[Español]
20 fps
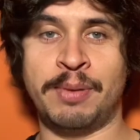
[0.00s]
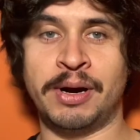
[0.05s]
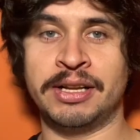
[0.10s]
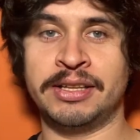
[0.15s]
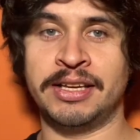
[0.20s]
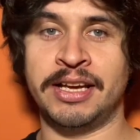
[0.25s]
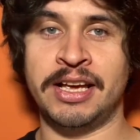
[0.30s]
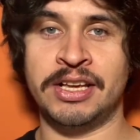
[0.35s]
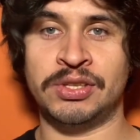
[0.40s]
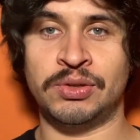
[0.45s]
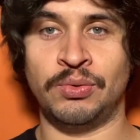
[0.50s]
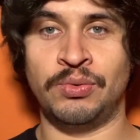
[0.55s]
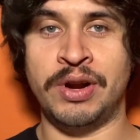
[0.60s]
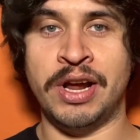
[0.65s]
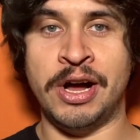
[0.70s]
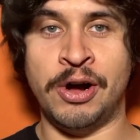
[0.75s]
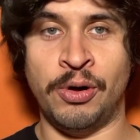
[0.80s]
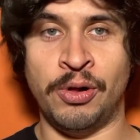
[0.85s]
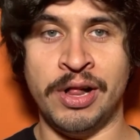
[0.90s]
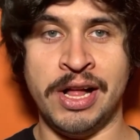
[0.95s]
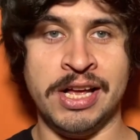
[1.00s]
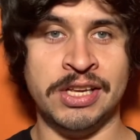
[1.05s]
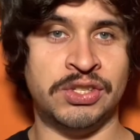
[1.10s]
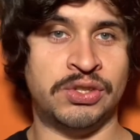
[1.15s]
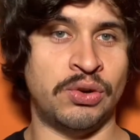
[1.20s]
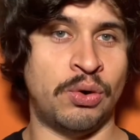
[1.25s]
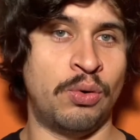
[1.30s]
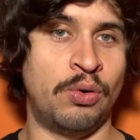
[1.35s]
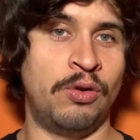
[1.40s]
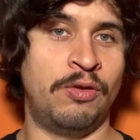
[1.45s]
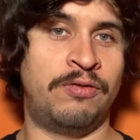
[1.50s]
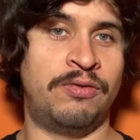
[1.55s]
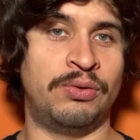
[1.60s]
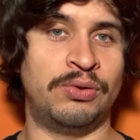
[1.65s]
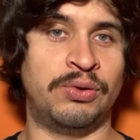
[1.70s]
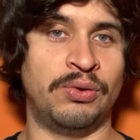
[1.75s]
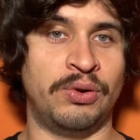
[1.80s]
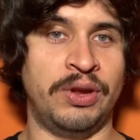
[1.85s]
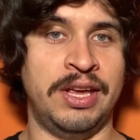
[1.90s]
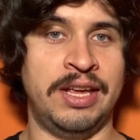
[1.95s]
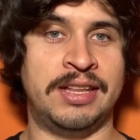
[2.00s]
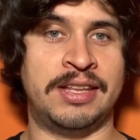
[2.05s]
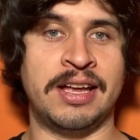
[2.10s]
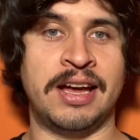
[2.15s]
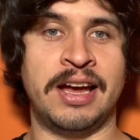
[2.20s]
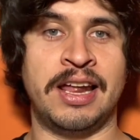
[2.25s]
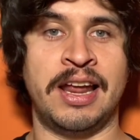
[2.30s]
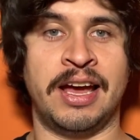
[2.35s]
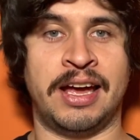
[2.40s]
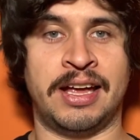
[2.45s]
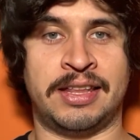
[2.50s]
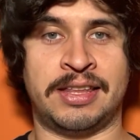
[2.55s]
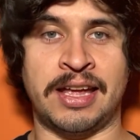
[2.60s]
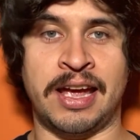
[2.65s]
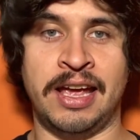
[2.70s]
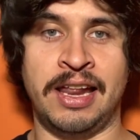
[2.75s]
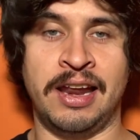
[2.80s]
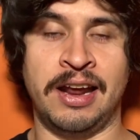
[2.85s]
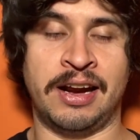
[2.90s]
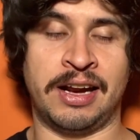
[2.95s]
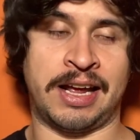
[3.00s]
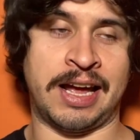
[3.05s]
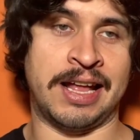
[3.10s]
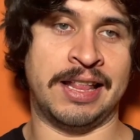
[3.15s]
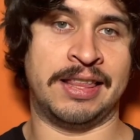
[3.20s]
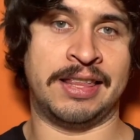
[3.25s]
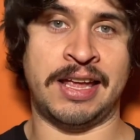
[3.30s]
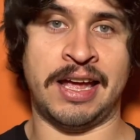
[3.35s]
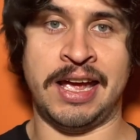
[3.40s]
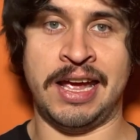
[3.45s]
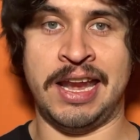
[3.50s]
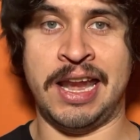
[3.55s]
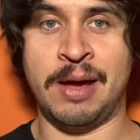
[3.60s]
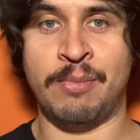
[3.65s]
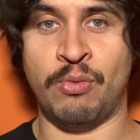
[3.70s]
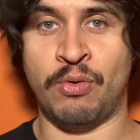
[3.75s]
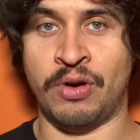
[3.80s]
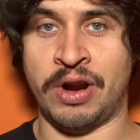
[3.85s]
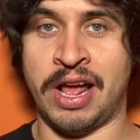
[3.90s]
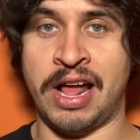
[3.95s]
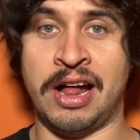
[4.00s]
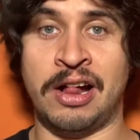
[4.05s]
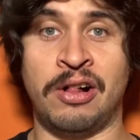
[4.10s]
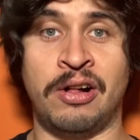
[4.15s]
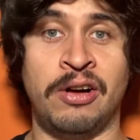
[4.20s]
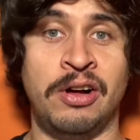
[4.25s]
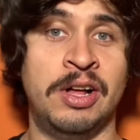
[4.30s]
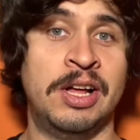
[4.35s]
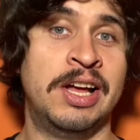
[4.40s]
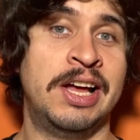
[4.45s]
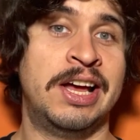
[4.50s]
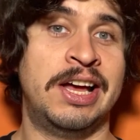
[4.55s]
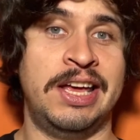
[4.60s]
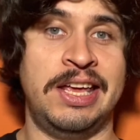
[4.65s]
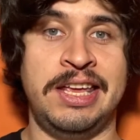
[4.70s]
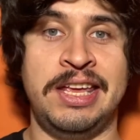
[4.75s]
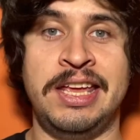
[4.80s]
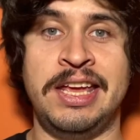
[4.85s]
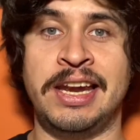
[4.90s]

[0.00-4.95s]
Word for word: La primera parte es una oda soul futurista en la que Tyler canta enamorado,